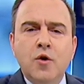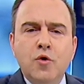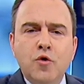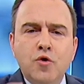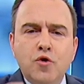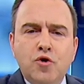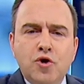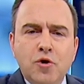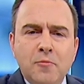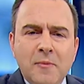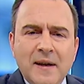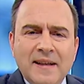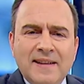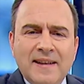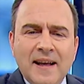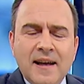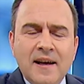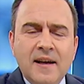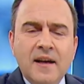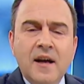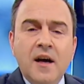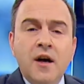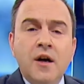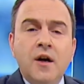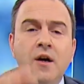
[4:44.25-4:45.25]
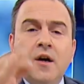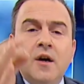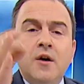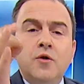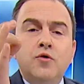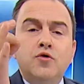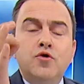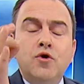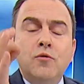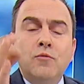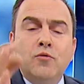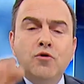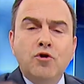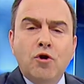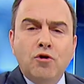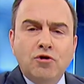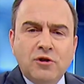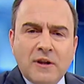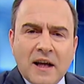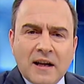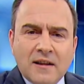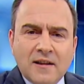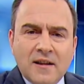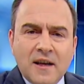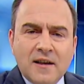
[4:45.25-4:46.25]
Hükümete, cumhur
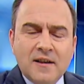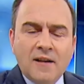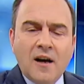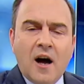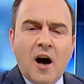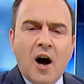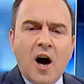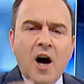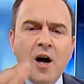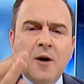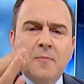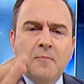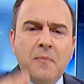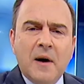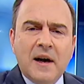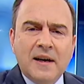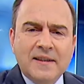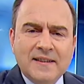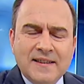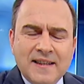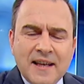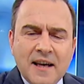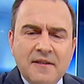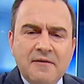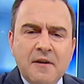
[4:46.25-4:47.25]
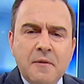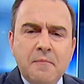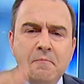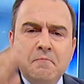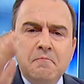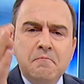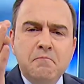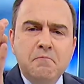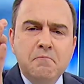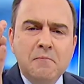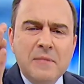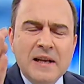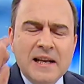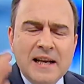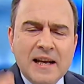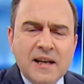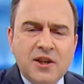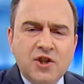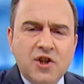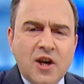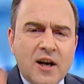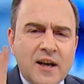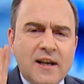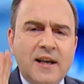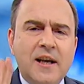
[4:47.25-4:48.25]
ortaklarına, AK Parti'ye ve
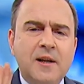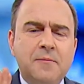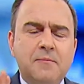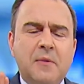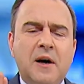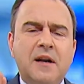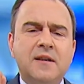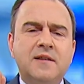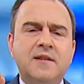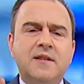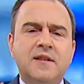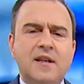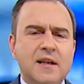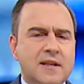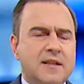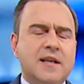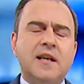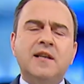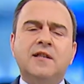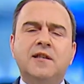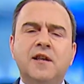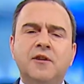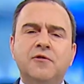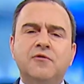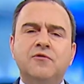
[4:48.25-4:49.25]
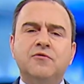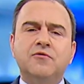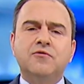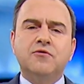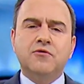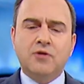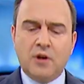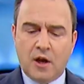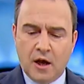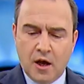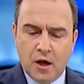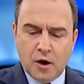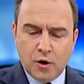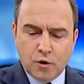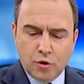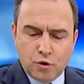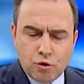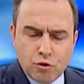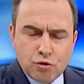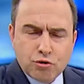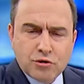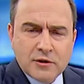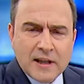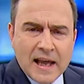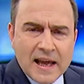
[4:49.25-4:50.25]
Milliyetçi Hareket Partisi'ne sesleniyoruz.
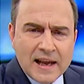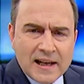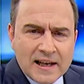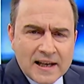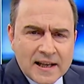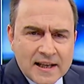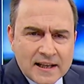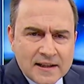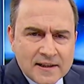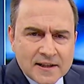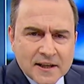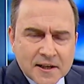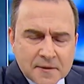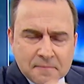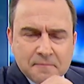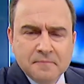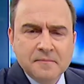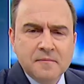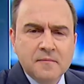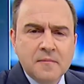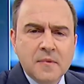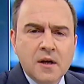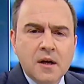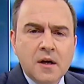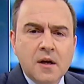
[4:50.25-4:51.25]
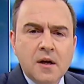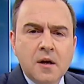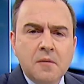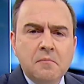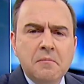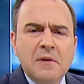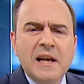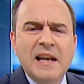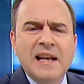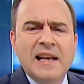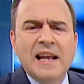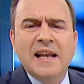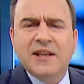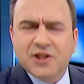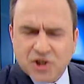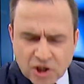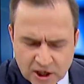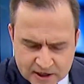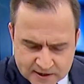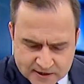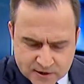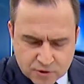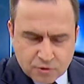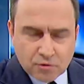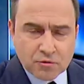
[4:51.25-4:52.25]
%50 indirim. Milletçe
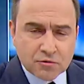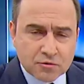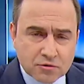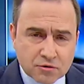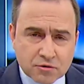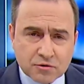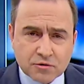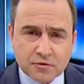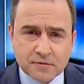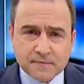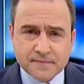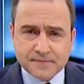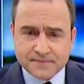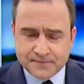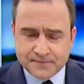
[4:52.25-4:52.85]
istiyoruz.